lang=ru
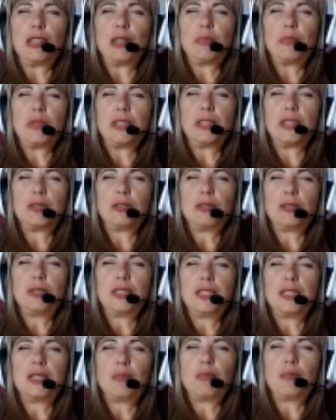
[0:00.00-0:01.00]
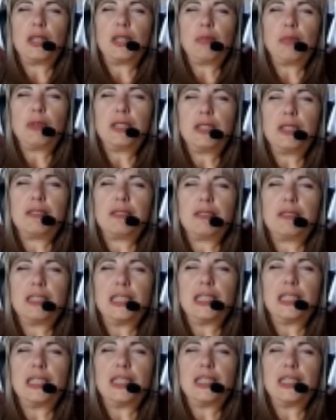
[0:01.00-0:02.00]
белый. Кое-где просматривается
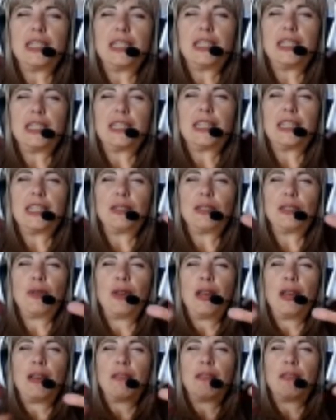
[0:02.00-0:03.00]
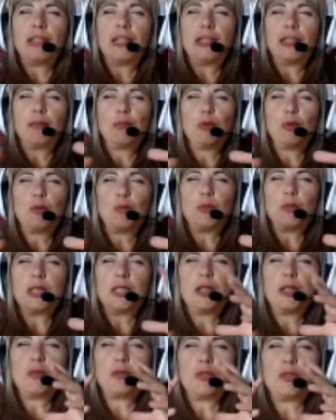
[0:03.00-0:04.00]
эта серость, но в основном она
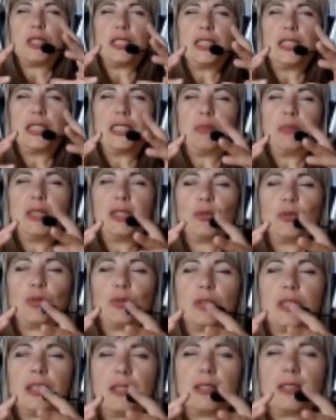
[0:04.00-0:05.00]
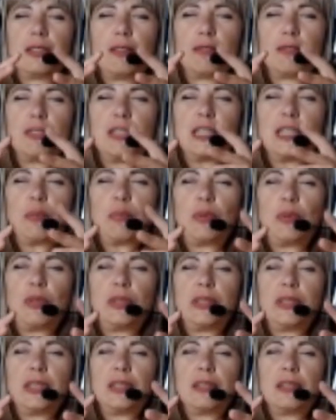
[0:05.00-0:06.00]
уже измененная, она уже
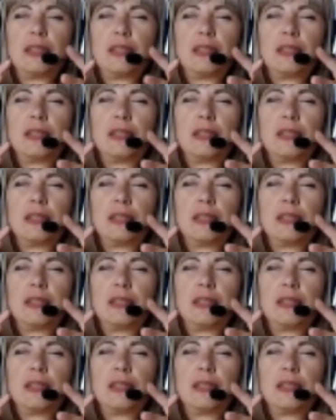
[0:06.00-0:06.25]
заполненная.